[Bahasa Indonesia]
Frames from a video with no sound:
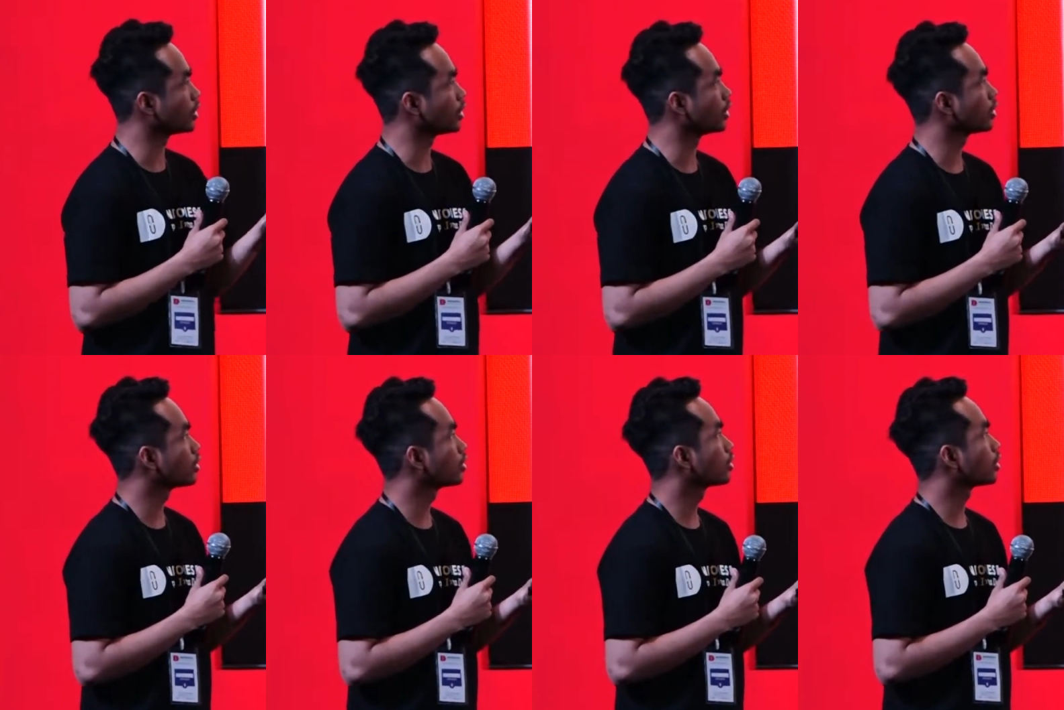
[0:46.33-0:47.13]
di
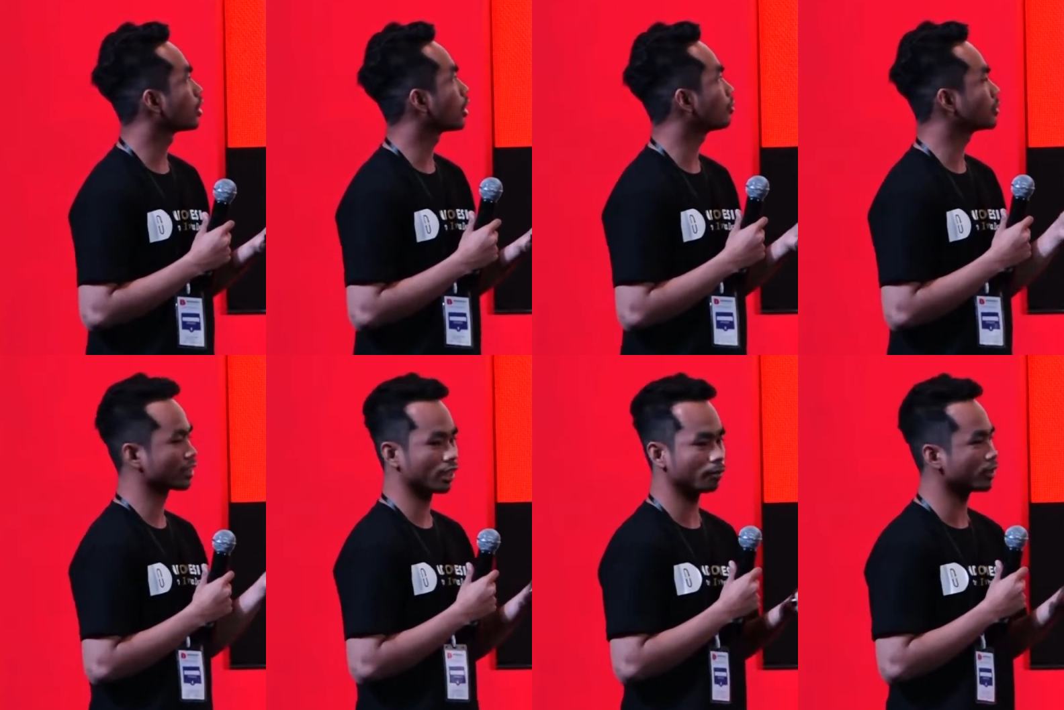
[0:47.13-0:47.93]
uh,
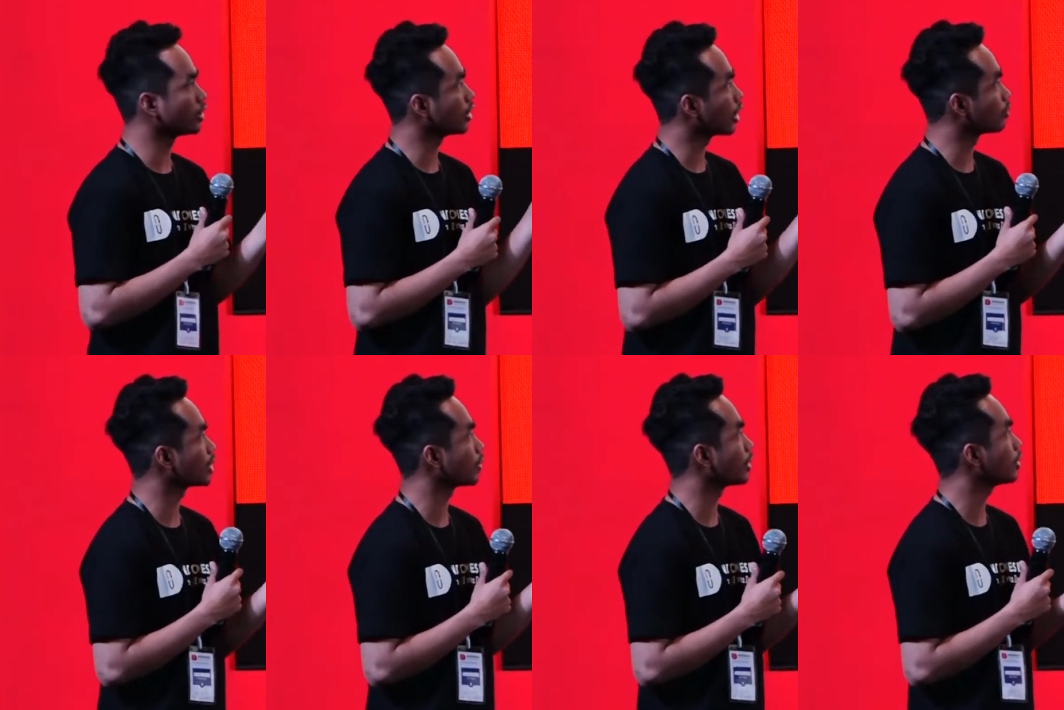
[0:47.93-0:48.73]
Amsterdam di Helm
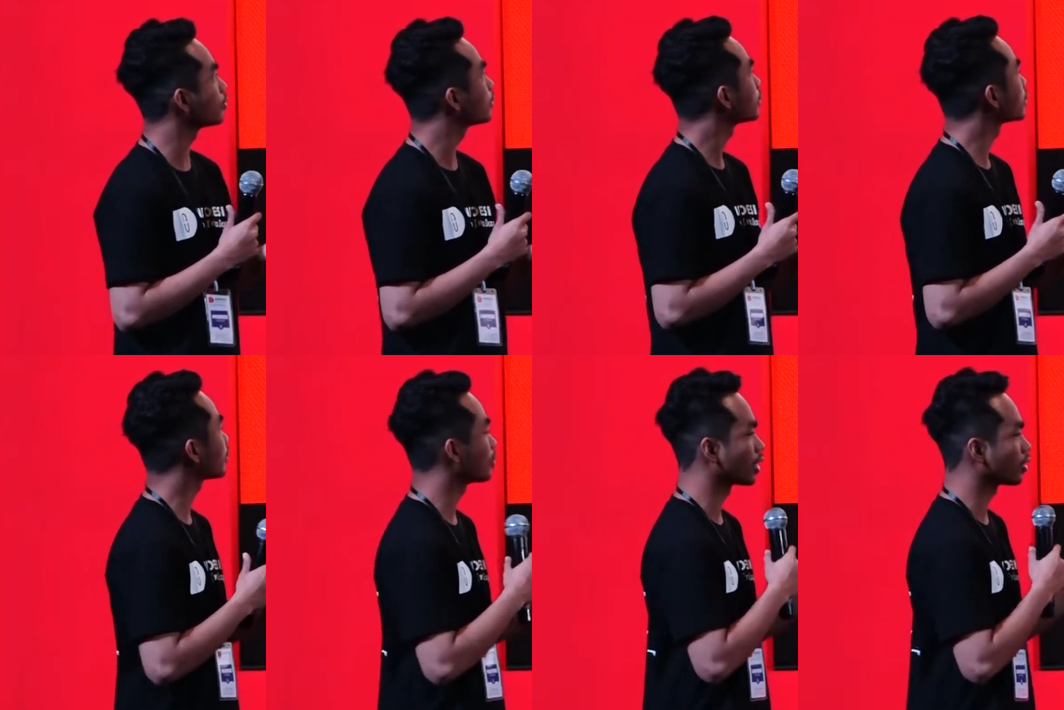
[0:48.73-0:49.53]
Summit
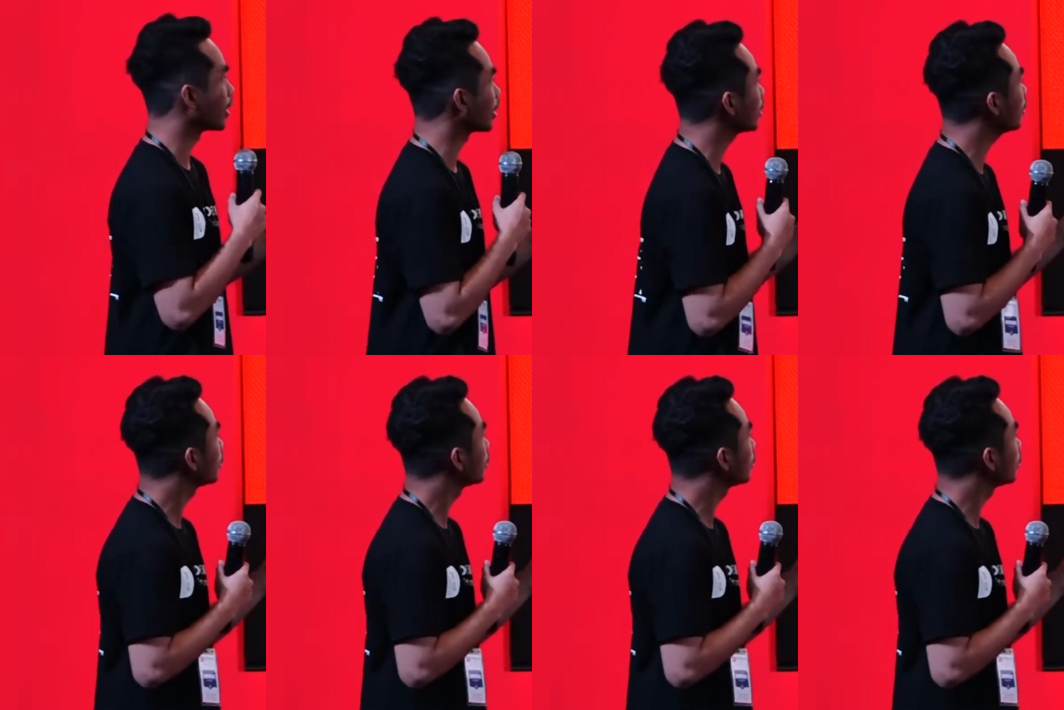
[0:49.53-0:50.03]
September kemarin.